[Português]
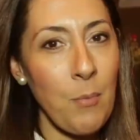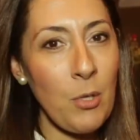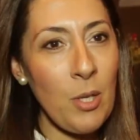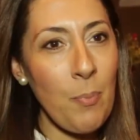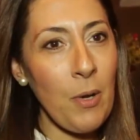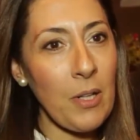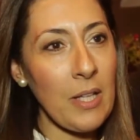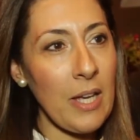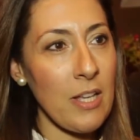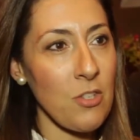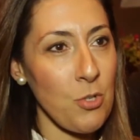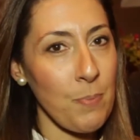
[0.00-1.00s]
muito
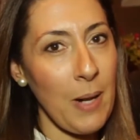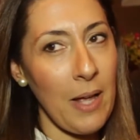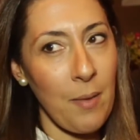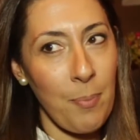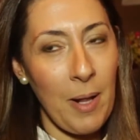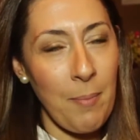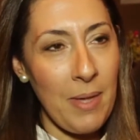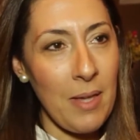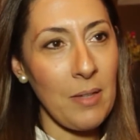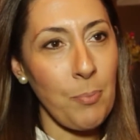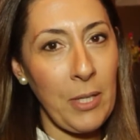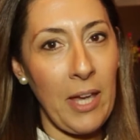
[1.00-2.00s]
importante para
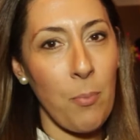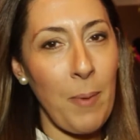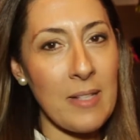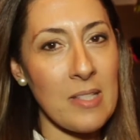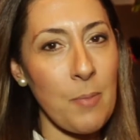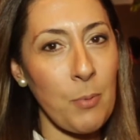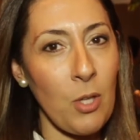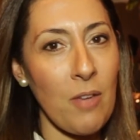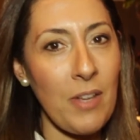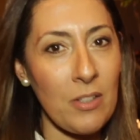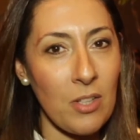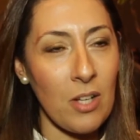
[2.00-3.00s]
mim, porque eu participo do
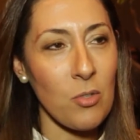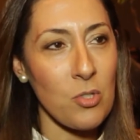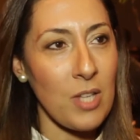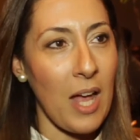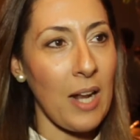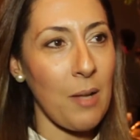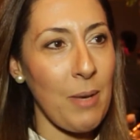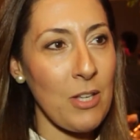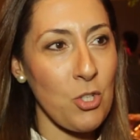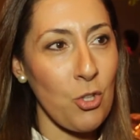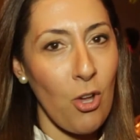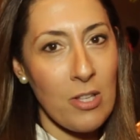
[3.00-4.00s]
evento Degustar há
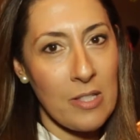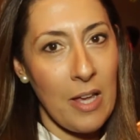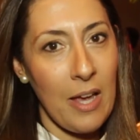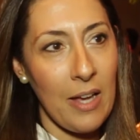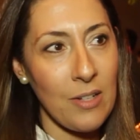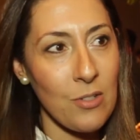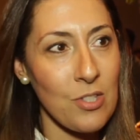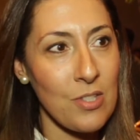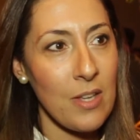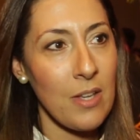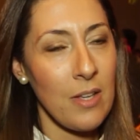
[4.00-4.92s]
mais de 12 anos